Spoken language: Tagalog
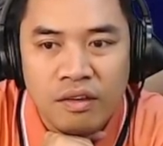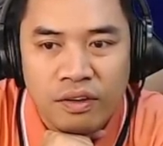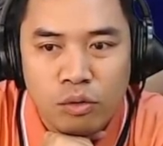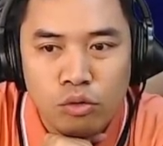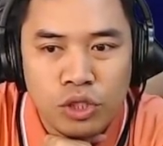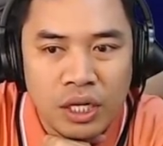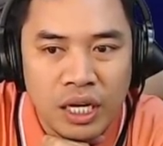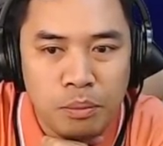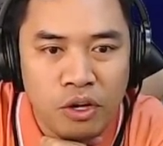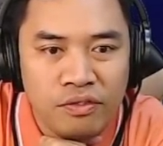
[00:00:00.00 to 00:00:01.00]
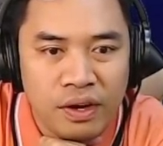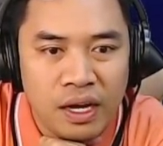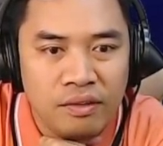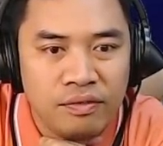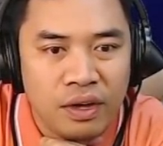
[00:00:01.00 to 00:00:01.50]
Ferrugia
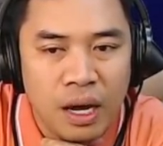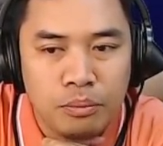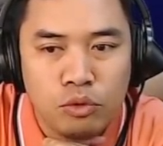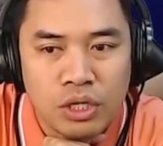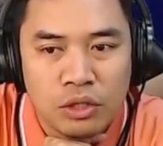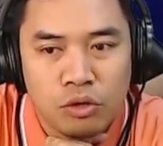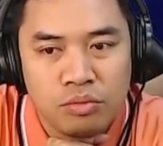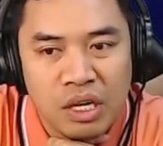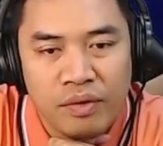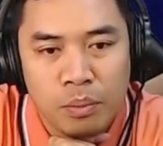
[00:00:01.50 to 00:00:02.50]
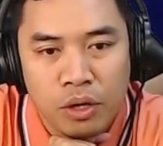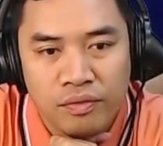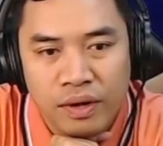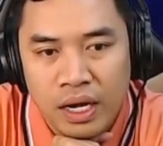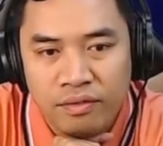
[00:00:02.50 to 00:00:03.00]
9.5, Abdu Satorov 7.5
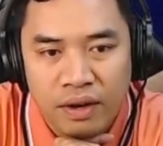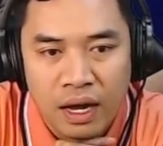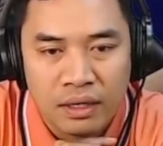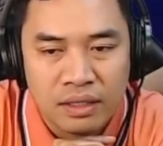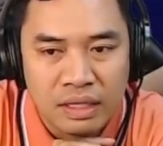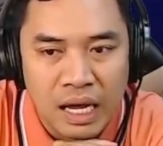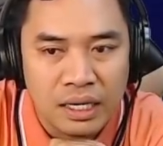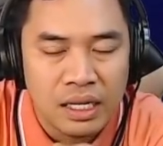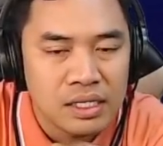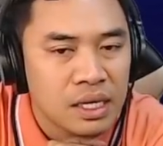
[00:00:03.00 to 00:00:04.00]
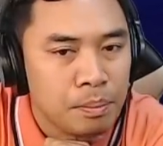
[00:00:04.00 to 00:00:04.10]
at Tari sa